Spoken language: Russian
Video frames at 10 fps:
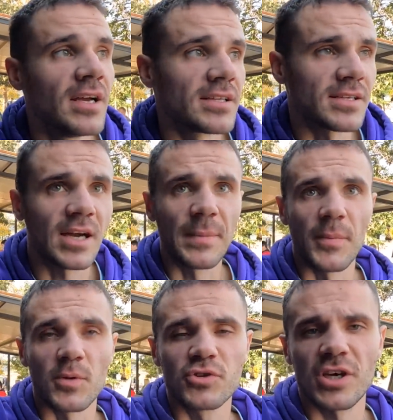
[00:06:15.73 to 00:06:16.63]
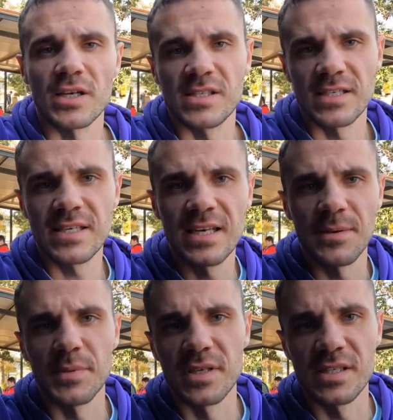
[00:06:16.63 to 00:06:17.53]
Это как бы получается
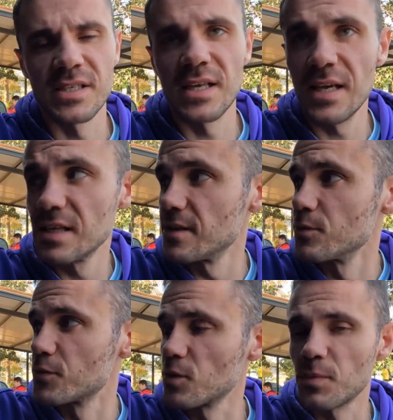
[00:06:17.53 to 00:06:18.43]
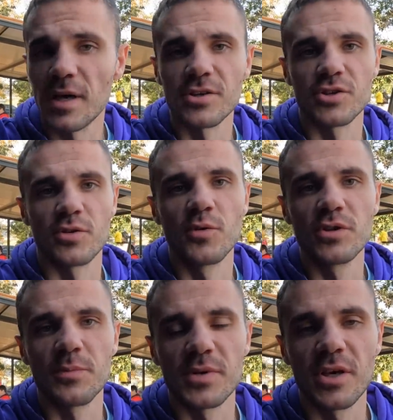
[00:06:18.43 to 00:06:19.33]
отдельное подразделение, ну в том плане, что
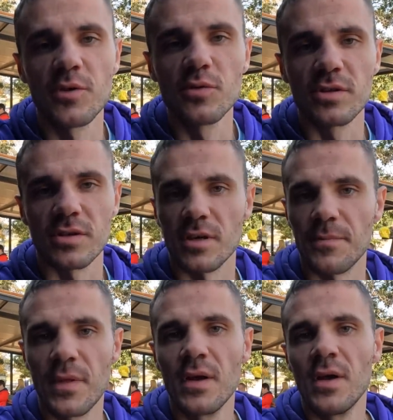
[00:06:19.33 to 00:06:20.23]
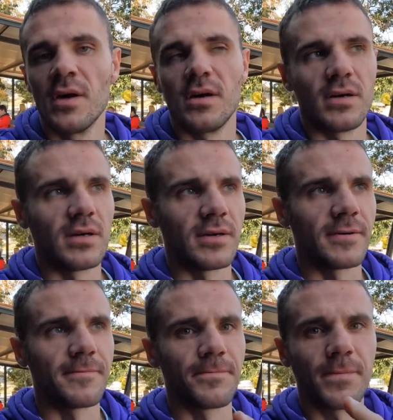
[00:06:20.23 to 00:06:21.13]
люди подают... Э,
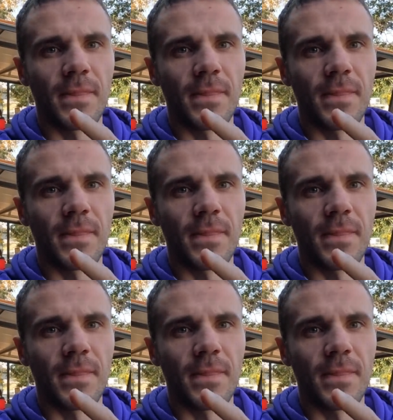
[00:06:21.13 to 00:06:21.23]
э